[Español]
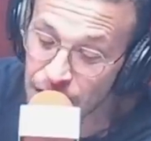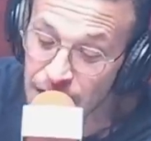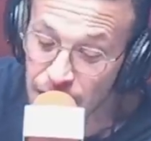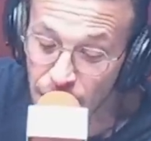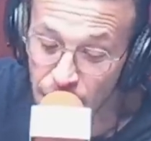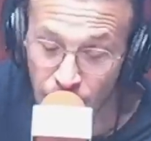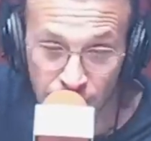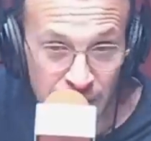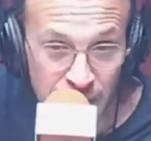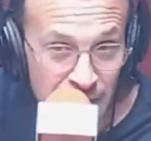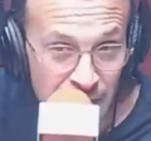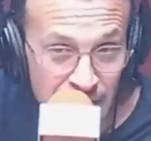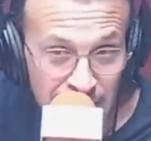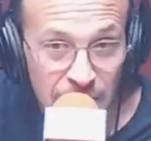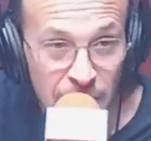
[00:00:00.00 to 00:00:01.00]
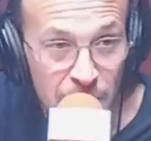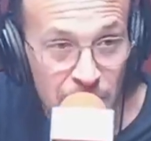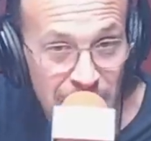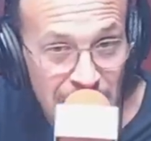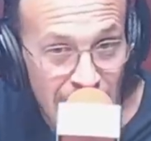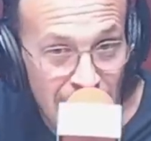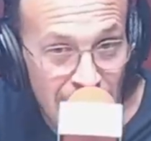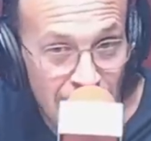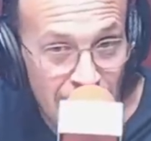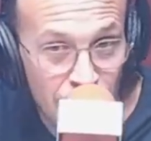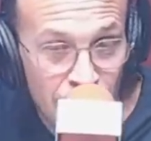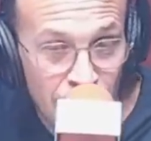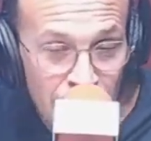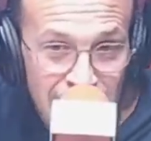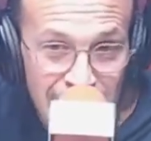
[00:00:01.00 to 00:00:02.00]
Y no, está complicado.
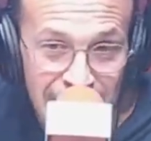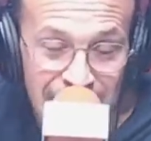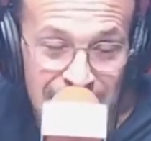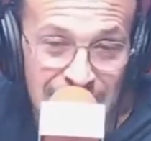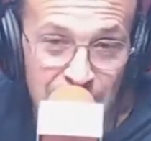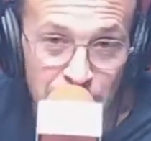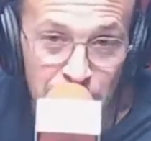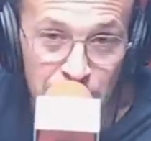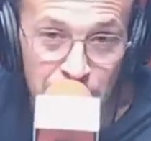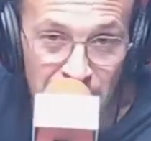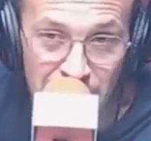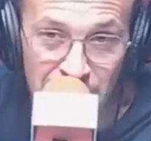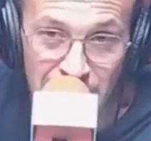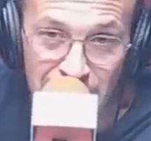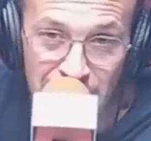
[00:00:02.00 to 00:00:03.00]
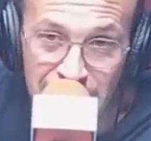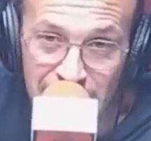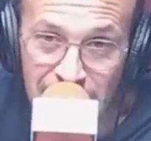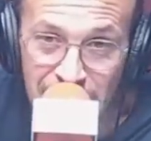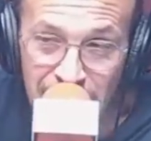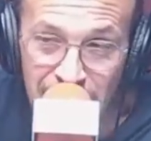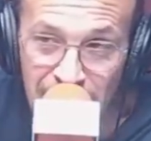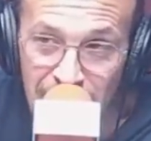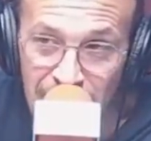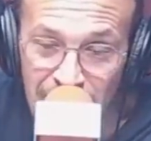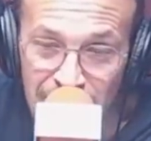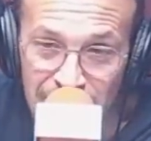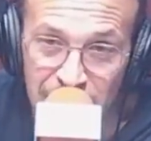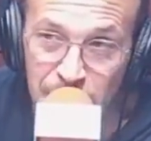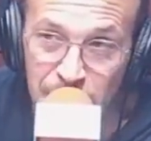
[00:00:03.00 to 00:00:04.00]
Eh, y el problema es que
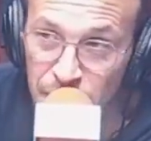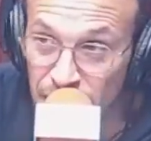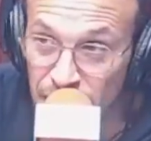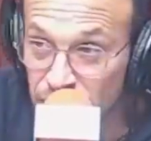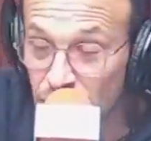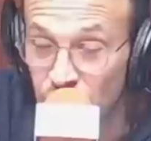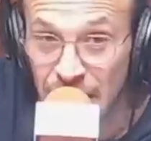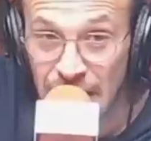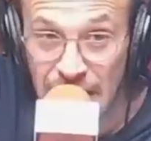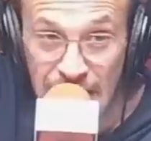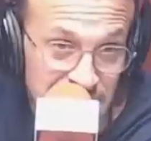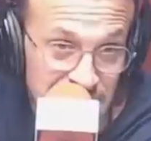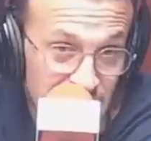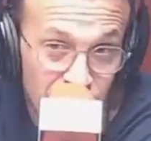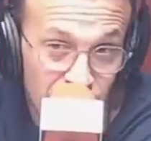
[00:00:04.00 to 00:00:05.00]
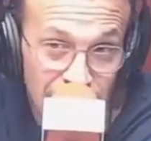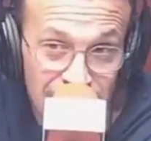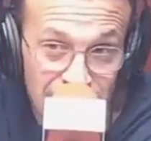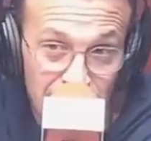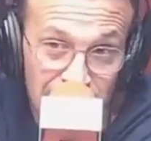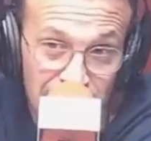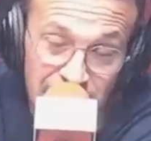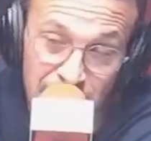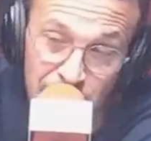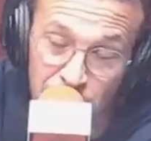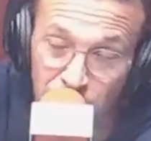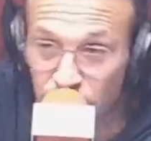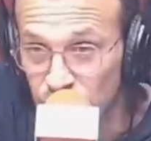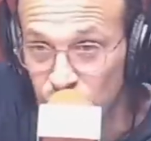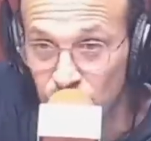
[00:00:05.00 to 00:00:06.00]
las exportaciones cayeron hacia Brasil
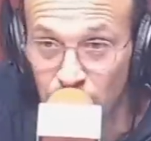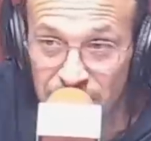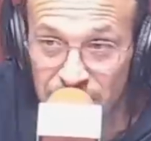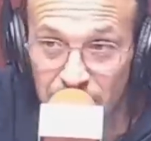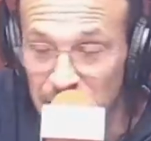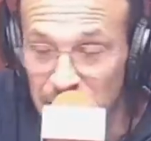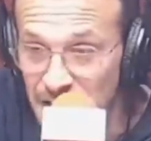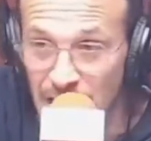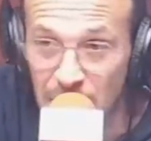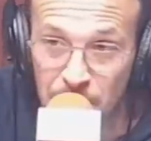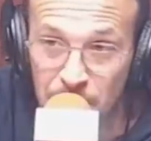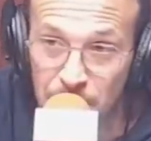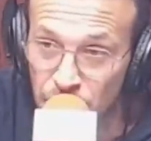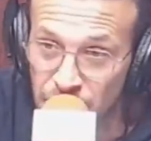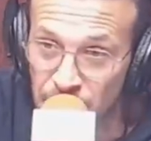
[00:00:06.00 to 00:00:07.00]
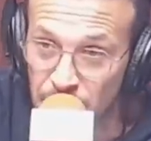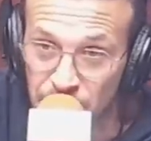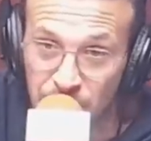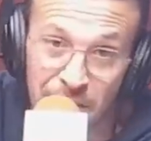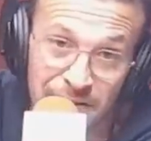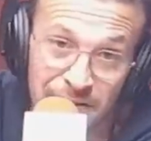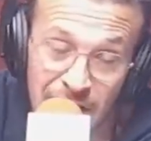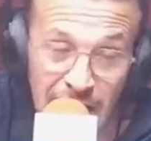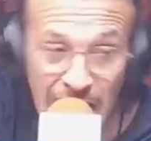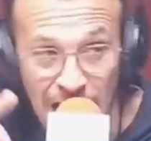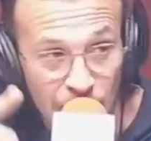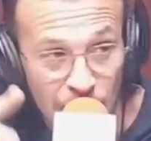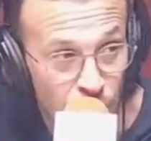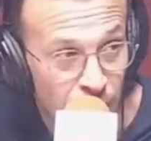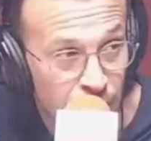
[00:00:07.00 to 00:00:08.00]
porque nosotros básicamente le exportamos a Brasil
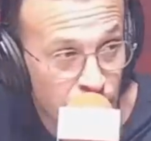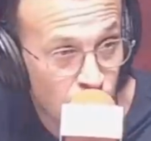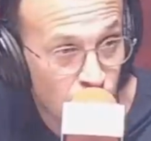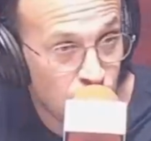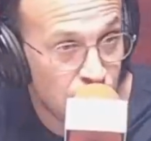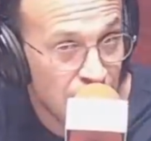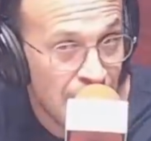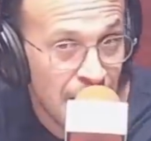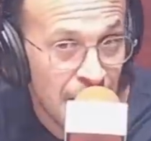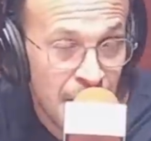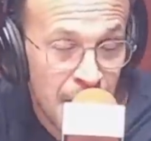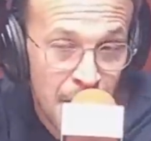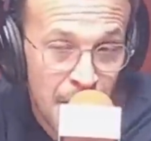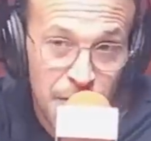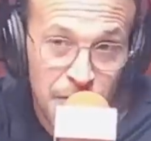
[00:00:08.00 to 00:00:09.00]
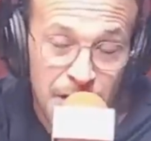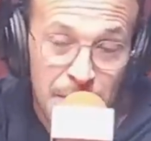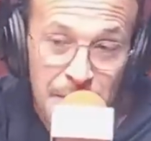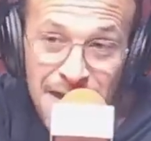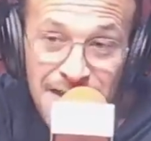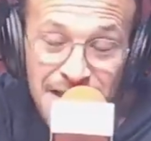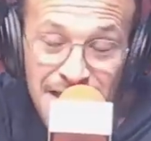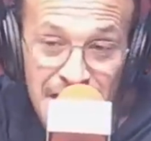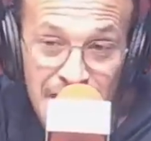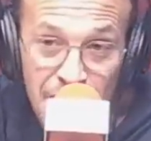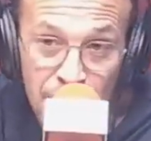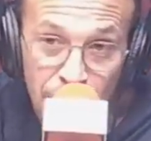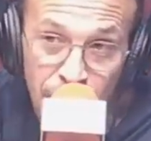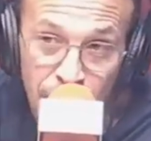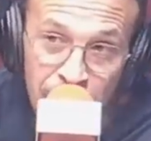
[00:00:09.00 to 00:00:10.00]
algo de industria, pero también
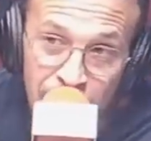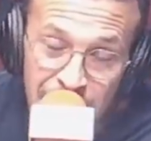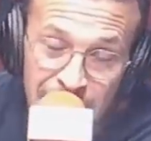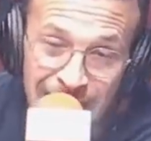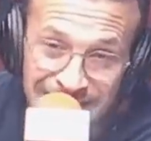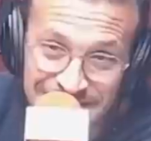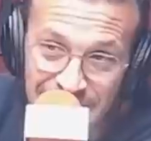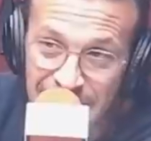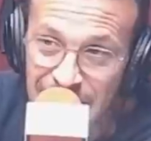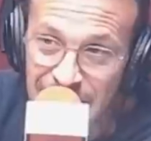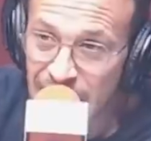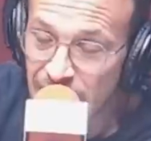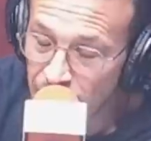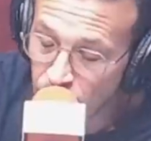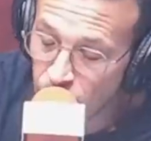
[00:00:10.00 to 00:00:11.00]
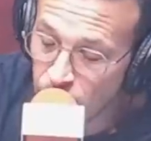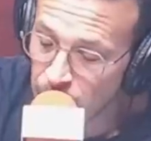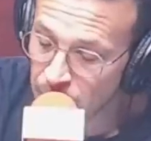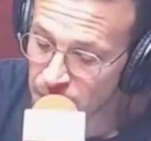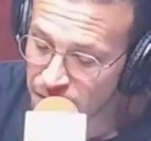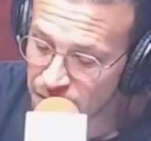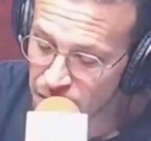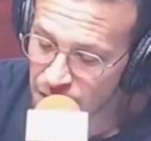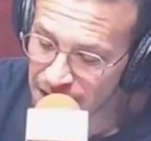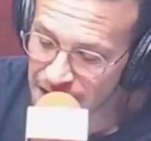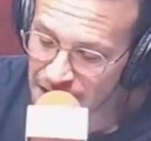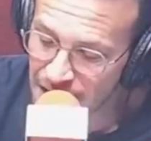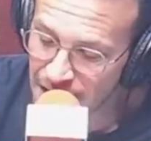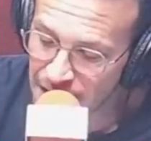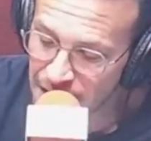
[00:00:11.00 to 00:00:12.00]
trigo. Y la sequía golpeó muy
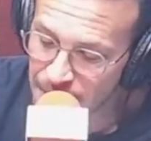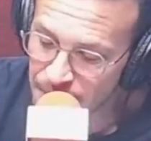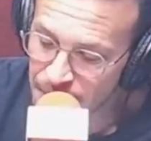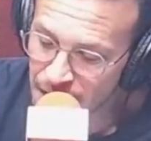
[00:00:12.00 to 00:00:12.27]
fuerte ahí.